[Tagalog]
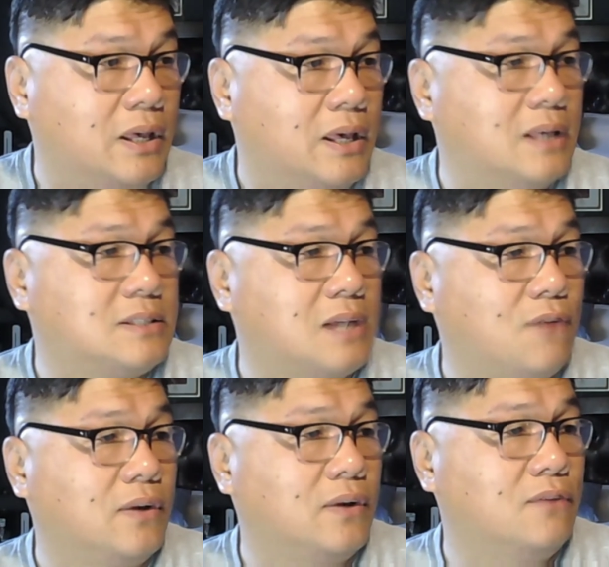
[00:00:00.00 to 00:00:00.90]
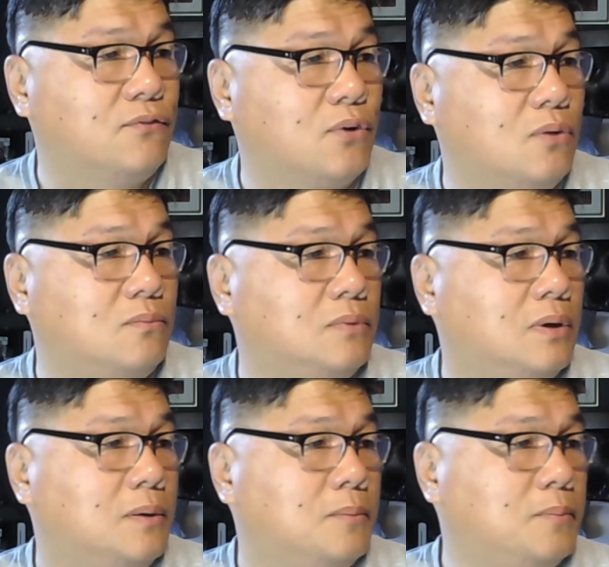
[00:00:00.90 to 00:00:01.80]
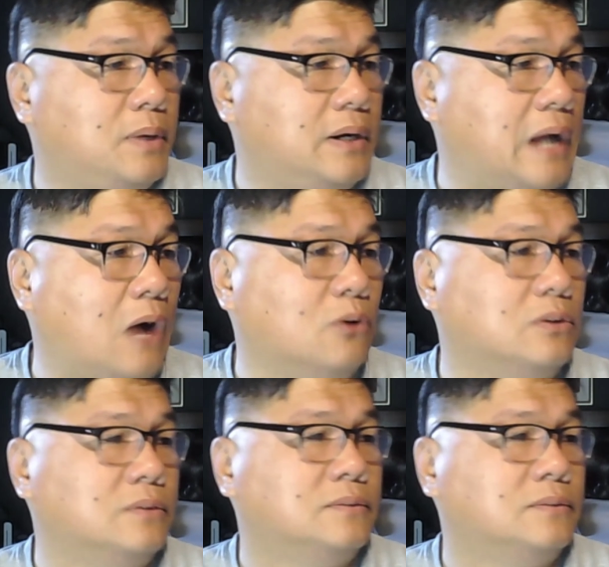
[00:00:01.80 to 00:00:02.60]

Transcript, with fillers: is suffering from burnout.